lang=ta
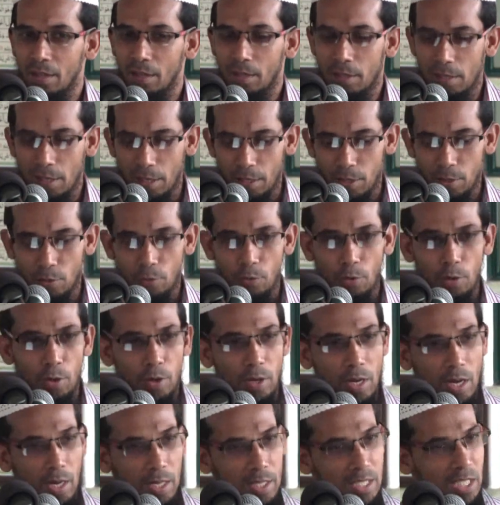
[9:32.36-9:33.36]
இதில் எவ்வளோ
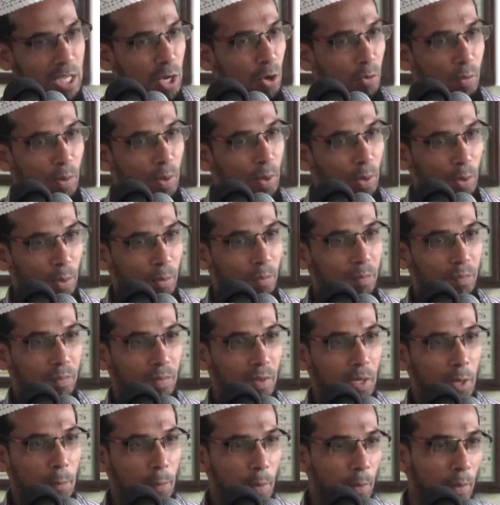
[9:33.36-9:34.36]
நாங்கள் சேவ் பண்ணுறோம்
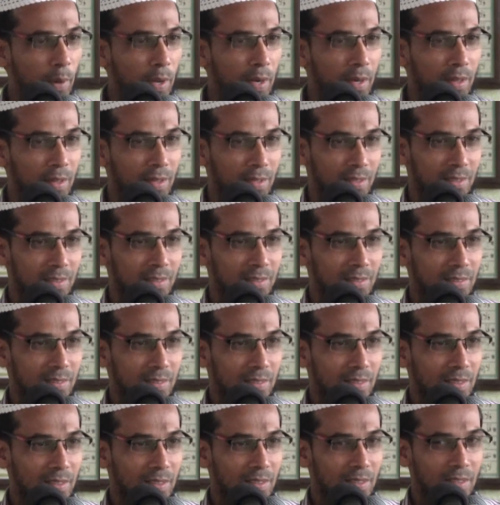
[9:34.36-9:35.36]
இப்போ வருது
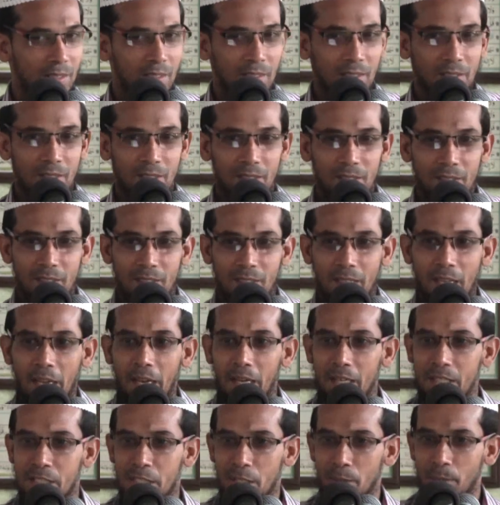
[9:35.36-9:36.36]

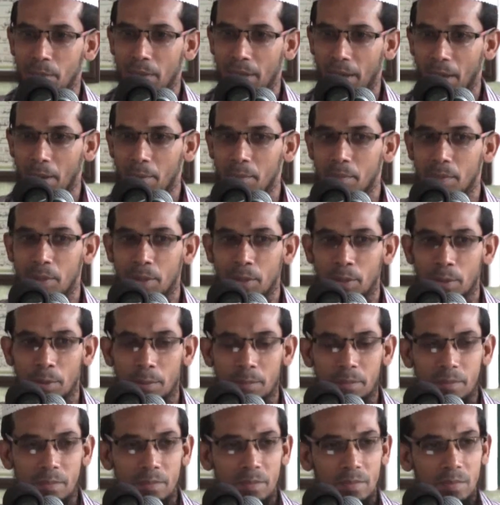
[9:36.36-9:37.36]
எயிட் ஜிபி ரேம்
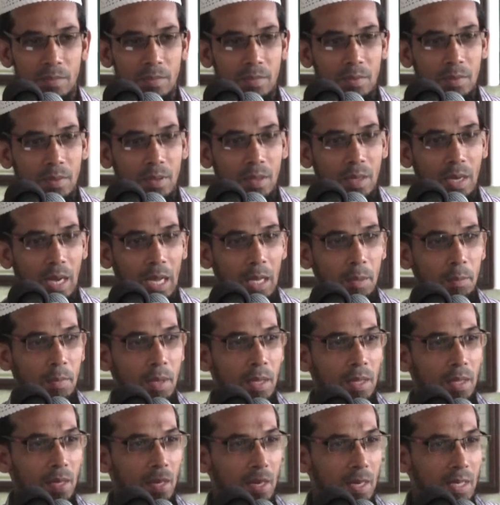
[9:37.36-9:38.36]
வேண்டும் அது
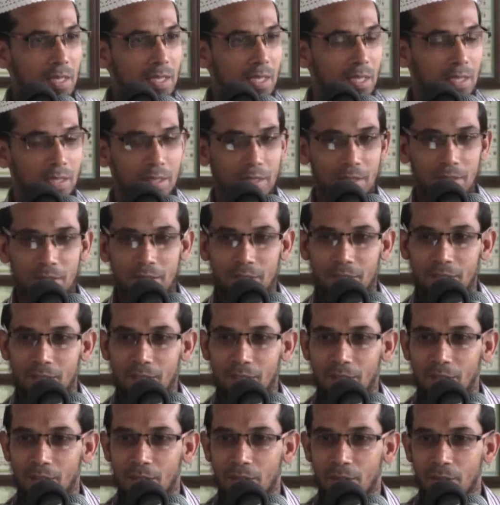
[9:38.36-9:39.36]
மாதிரி என்ன செய்யுது
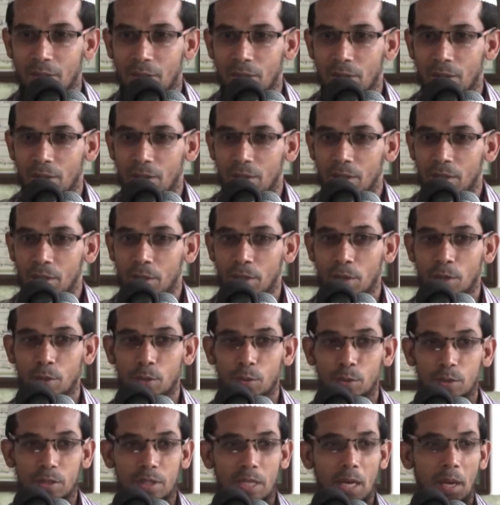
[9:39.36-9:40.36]

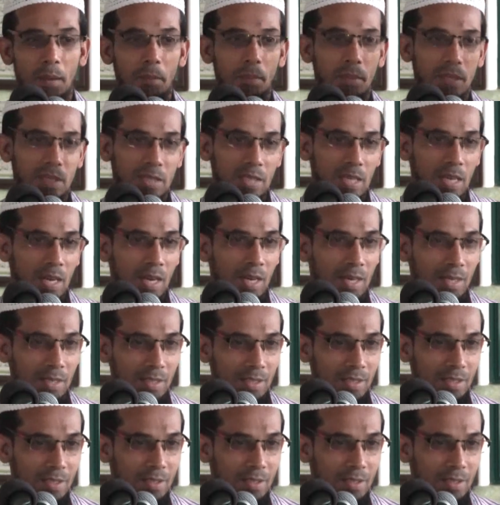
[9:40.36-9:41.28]
இருநூற்றி ஐம்பத்தி ஆறு